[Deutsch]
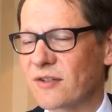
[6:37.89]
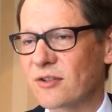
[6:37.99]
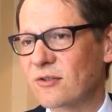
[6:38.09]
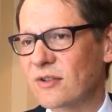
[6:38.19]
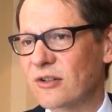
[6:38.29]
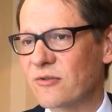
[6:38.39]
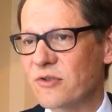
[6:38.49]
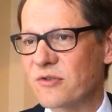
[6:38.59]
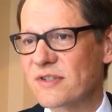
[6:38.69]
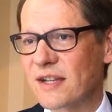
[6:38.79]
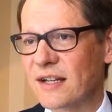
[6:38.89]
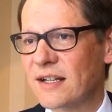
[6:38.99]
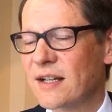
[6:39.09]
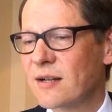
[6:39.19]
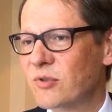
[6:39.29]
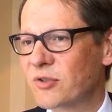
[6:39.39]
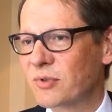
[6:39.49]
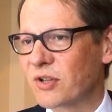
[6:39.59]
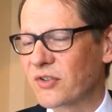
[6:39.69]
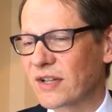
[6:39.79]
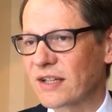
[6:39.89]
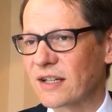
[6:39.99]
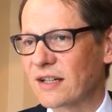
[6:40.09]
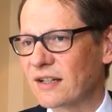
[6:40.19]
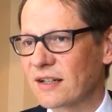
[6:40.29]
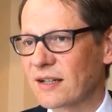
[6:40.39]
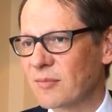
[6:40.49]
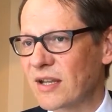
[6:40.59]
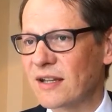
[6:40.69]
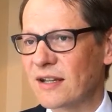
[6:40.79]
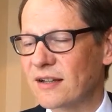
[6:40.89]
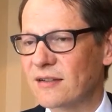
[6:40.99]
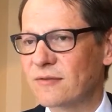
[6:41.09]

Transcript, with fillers: 2019 muss man da sicher ein bisschen mehr äh,